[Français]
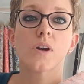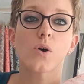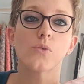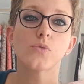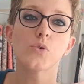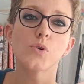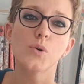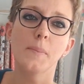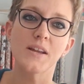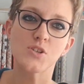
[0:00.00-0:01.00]
et revu,
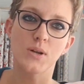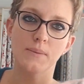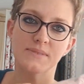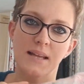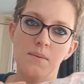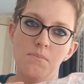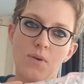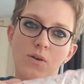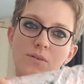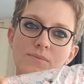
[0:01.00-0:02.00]
mais je l'aime
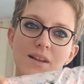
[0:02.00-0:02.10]
tellement